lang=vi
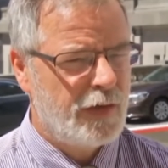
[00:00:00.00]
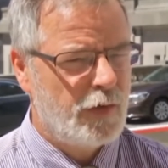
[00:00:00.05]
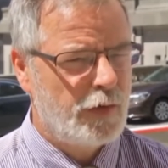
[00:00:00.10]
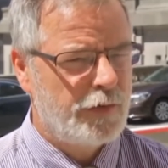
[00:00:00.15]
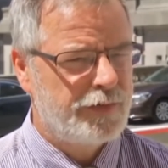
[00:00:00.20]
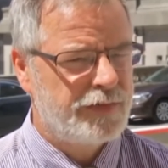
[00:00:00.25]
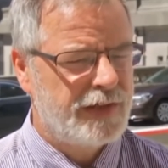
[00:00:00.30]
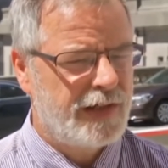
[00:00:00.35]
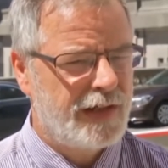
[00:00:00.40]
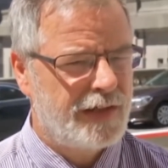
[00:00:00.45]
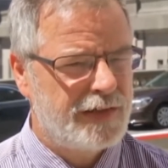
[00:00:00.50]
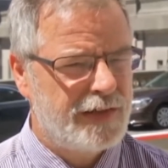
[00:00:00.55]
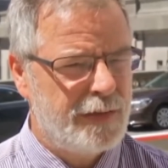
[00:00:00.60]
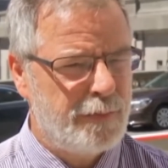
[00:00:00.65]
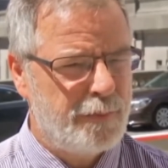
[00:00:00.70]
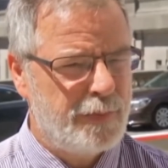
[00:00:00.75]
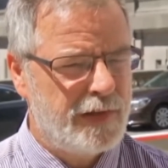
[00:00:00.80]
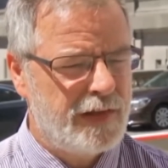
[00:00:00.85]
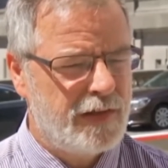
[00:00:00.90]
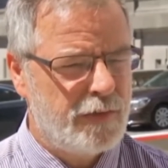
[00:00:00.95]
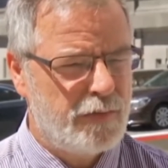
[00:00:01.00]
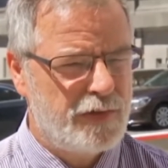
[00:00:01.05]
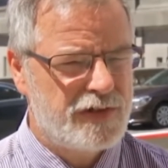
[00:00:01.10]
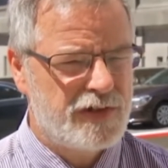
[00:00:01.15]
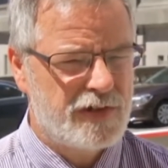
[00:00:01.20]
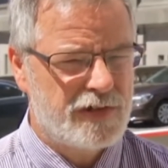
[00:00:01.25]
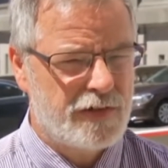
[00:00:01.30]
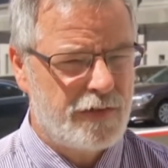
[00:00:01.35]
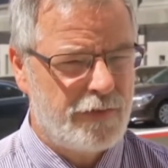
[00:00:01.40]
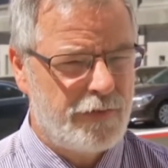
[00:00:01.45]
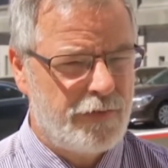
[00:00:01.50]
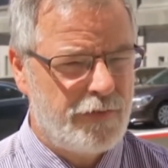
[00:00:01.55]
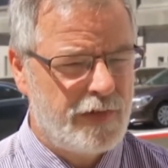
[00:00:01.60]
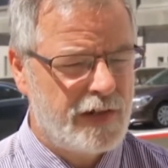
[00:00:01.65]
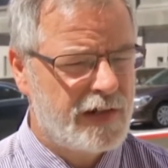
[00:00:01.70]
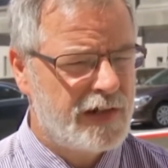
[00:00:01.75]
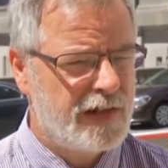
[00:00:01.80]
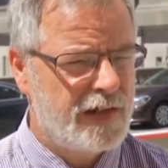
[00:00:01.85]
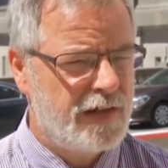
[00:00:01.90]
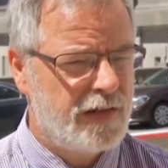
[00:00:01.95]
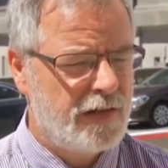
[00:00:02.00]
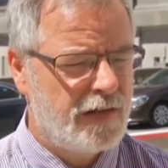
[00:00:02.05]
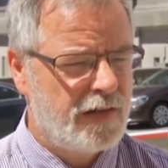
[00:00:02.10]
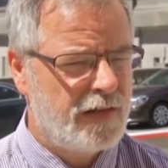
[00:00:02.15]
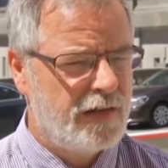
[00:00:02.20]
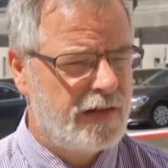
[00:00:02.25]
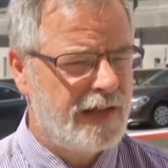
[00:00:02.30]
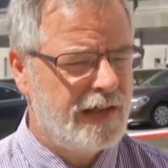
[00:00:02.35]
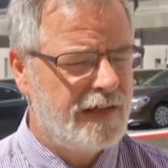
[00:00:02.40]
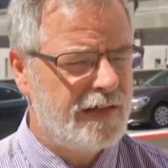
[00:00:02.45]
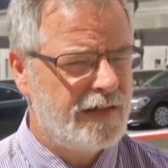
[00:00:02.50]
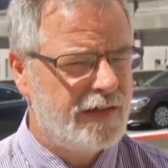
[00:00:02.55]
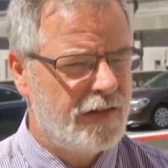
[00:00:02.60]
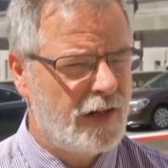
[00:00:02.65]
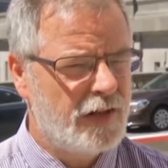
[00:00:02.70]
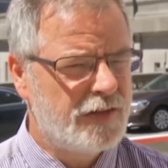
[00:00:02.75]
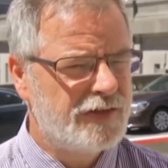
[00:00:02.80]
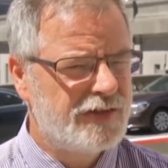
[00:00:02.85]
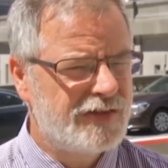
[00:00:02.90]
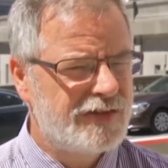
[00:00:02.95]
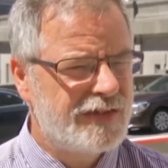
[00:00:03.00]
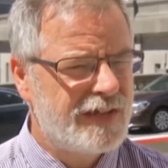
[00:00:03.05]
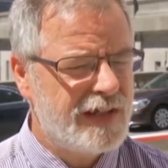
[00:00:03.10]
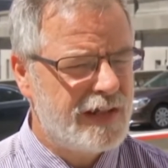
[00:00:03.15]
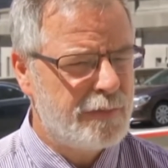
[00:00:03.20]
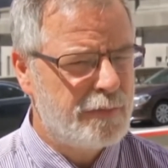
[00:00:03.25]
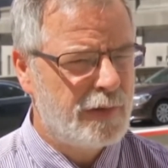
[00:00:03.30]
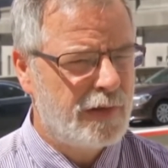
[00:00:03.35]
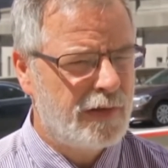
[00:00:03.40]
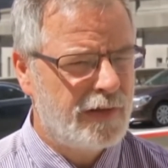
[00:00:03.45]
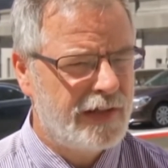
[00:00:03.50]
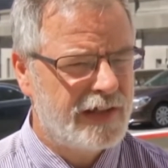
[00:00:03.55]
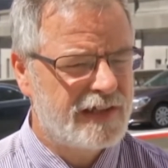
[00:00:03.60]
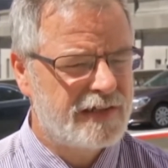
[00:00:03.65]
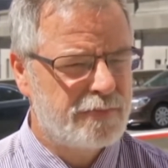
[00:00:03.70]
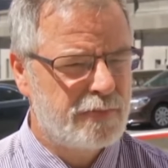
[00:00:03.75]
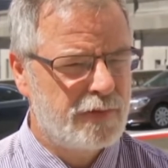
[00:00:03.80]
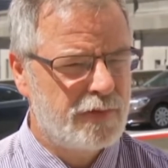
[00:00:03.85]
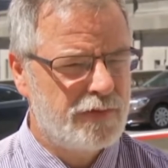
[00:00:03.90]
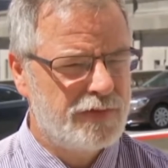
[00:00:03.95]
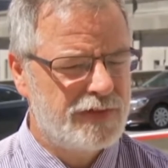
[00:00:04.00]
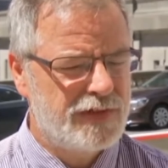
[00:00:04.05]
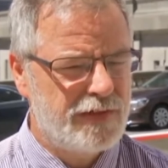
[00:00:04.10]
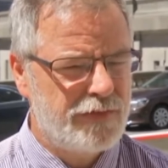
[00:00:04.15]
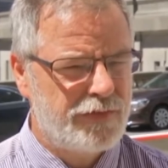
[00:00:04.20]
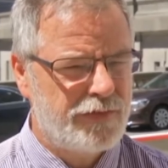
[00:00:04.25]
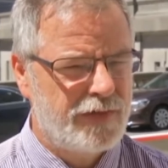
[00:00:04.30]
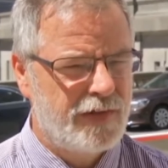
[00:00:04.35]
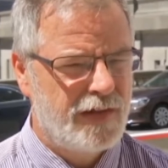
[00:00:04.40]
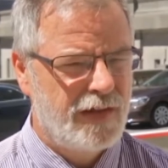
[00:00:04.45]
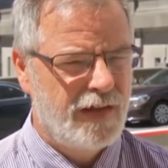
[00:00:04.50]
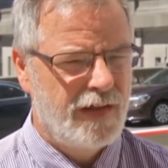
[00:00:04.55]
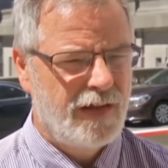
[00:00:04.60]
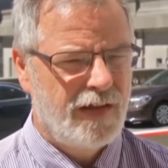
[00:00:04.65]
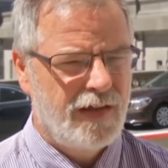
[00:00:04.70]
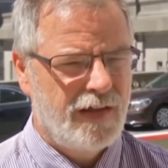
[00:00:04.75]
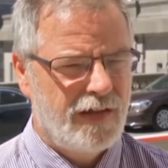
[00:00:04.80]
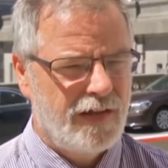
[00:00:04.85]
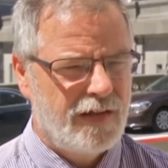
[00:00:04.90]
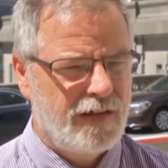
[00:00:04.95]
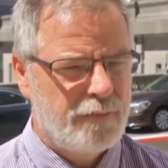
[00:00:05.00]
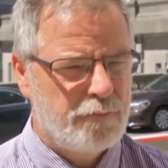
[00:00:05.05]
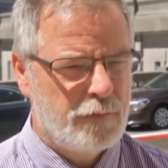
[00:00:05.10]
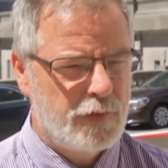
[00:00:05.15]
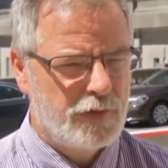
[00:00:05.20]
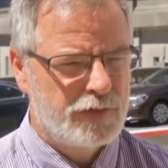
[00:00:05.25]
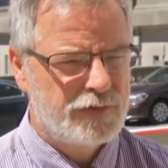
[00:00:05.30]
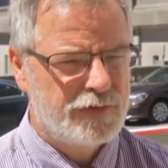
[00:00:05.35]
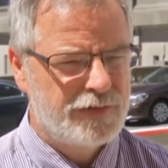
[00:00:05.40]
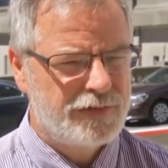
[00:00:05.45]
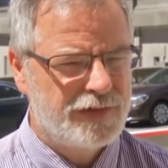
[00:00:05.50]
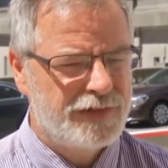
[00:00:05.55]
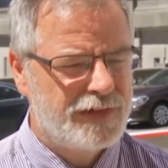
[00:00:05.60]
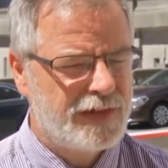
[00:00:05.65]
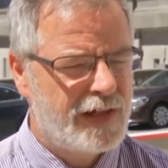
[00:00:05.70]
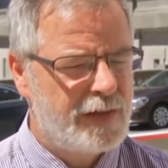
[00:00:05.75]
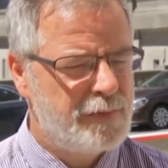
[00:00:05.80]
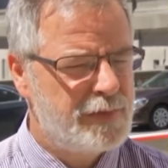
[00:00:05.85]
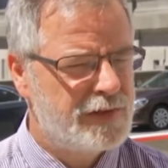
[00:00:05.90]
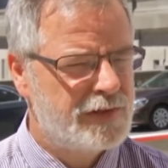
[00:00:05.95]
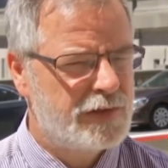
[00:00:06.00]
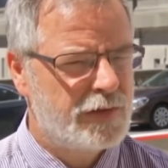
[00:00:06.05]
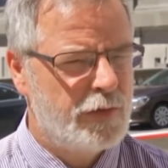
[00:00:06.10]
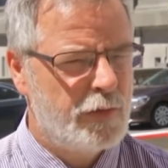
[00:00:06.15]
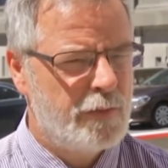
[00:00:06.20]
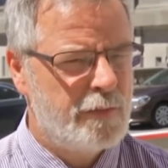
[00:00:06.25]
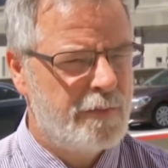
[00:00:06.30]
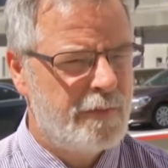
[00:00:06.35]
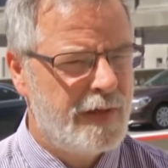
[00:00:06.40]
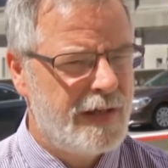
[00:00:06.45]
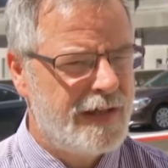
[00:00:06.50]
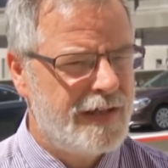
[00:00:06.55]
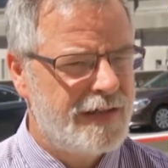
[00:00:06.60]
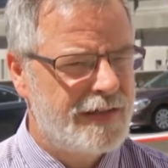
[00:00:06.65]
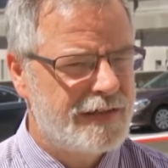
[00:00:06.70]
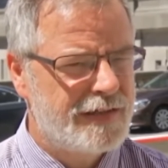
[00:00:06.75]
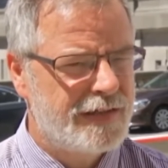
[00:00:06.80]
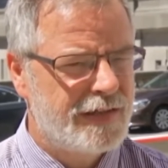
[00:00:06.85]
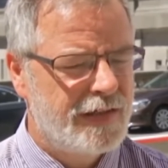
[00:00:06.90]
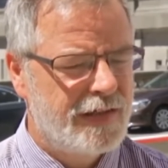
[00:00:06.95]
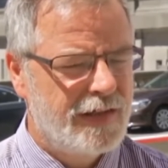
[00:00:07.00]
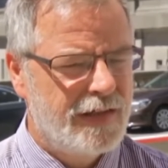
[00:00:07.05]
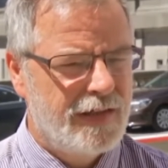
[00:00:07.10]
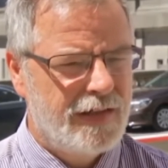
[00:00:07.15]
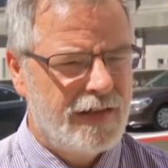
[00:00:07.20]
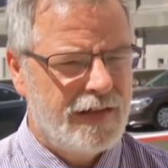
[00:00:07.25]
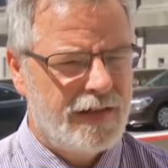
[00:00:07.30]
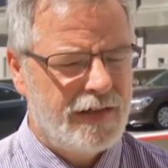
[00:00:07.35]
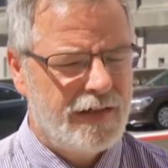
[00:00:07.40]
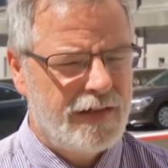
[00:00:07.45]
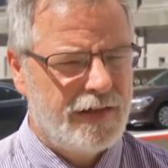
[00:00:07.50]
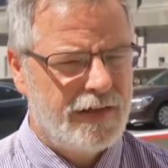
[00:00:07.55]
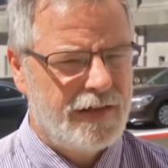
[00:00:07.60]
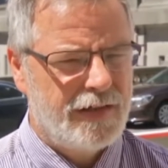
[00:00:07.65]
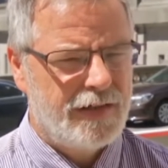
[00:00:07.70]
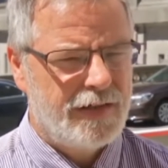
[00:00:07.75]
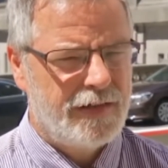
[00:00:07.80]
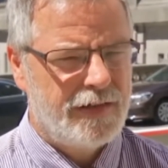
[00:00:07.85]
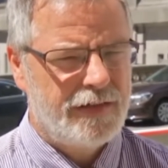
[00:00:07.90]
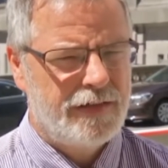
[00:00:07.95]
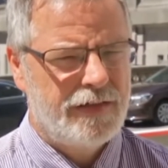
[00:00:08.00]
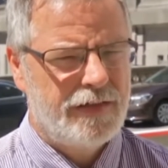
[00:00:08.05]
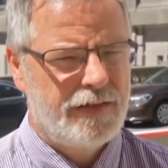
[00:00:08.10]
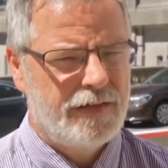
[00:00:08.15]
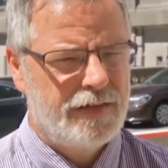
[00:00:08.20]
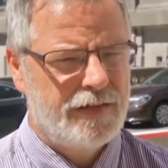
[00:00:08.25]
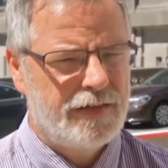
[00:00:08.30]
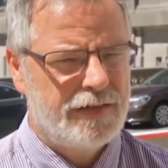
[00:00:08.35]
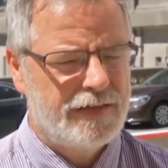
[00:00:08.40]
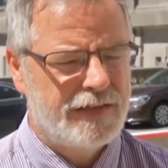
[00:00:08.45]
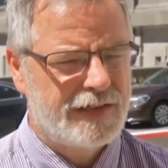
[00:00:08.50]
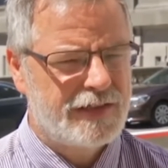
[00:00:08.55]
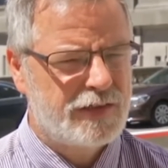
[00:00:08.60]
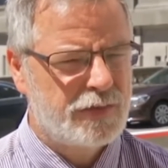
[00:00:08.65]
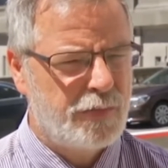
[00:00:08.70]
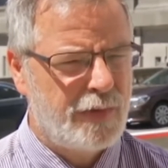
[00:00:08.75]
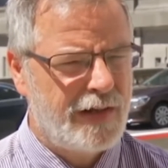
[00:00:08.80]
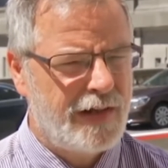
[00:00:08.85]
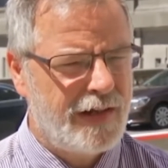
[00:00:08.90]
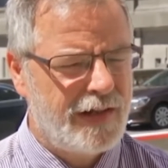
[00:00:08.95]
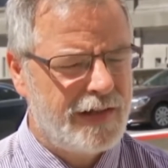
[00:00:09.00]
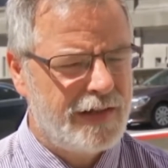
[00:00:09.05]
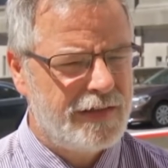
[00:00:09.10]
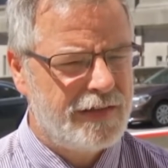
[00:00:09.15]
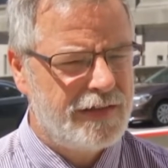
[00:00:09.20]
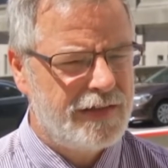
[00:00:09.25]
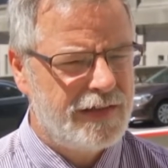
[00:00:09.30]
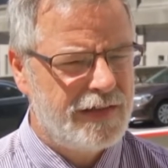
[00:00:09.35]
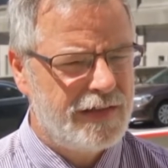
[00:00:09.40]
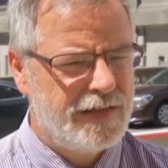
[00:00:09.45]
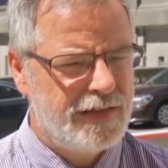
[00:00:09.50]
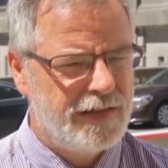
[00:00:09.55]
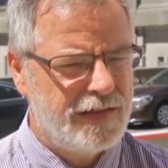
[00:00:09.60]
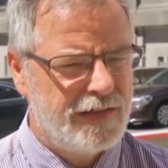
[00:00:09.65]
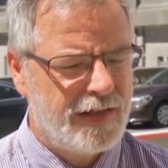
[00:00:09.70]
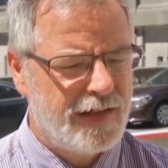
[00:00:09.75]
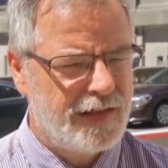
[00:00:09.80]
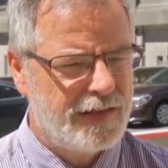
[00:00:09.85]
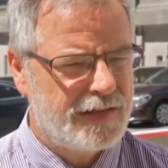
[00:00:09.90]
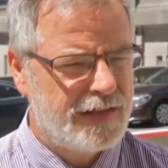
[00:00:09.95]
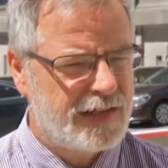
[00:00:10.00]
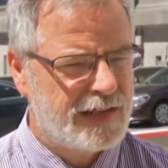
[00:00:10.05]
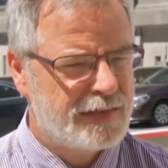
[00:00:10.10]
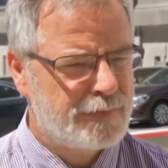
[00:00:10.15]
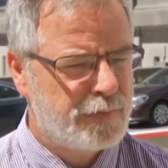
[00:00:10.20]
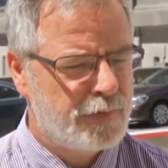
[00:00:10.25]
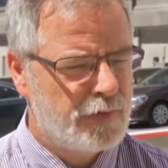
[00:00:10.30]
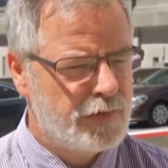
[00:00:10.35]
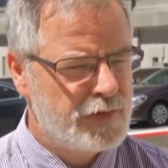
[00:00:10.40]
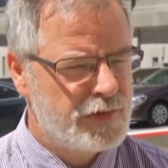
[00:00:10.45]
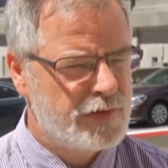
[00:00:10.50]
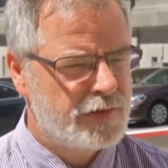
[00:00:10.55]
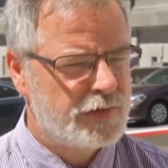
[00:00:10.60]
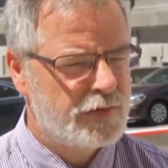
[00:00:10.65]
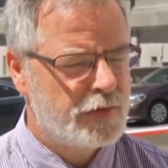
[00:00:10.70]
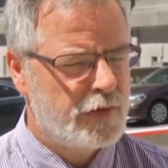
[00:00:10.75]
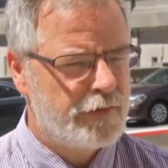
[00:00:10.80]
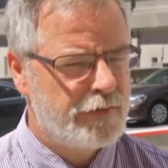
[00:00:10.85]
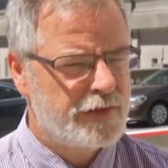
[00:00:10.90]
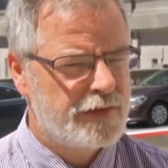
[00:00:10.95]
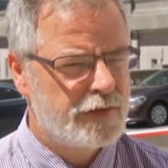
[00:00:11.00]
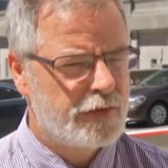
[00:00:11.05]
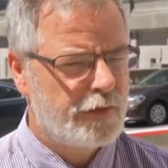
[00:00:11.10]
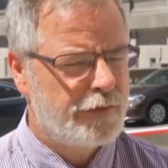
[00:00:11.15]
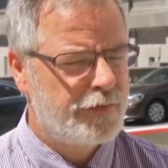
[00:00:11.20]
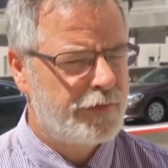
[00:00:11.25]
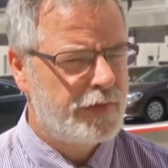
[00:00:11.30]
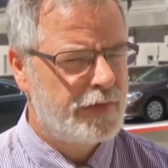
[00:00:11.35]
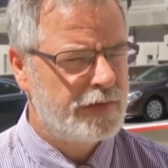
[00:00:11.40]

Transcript: Những người này ờ, tập trung lại và nói về những cái ý kiến của họ về chính quyền hiện nay ở tại Iran, trong đó có những việc ngăn cấm và tự do dân chủ cũng như rằng là ngăn cấm dân chúng